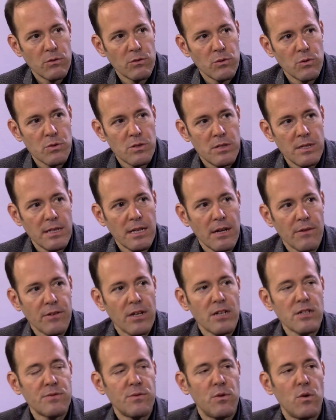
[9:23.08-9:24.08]
und uns nicht auf
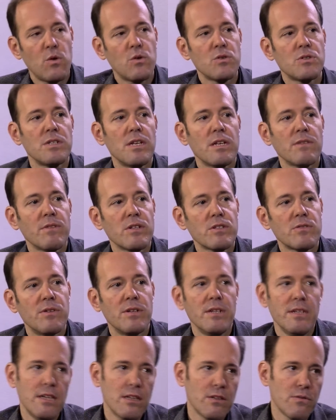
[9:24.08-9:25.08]
das fokussieren, was
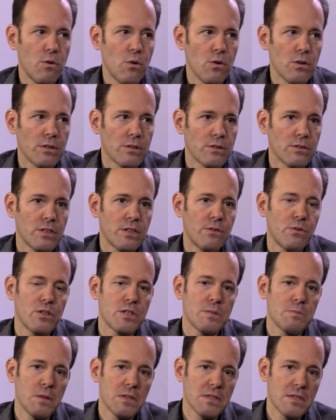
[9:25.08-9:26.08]
wir nicht wollen. Und ich
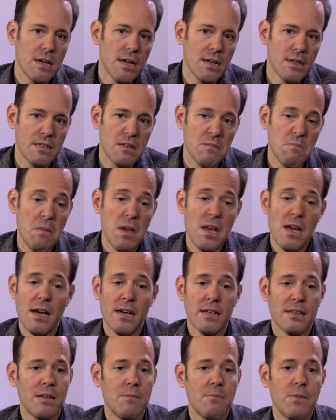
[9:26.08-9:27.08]
würde mal sagen, die
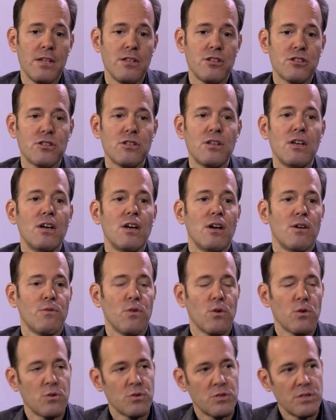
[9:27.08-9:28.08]
Mehrheit der Menschen
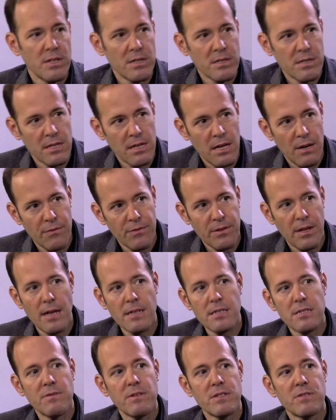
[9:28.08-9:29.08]
fokussiert sich auf
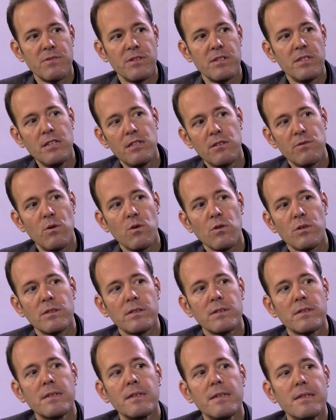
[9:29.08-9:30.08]
das, was wir nicht
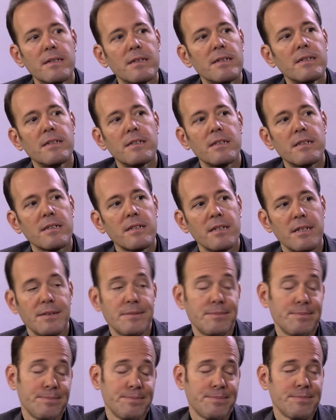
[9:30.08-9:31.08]
wollen.
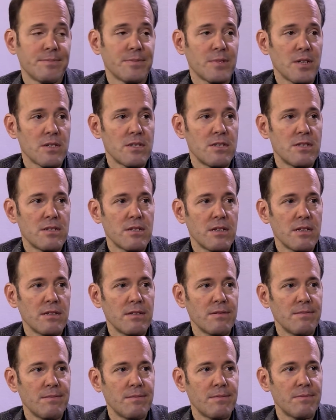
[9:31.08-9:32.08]
Ja, und das ist
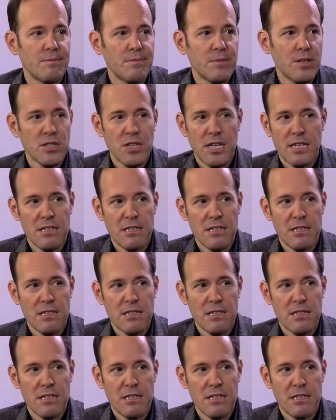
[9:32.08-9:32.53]
dann, das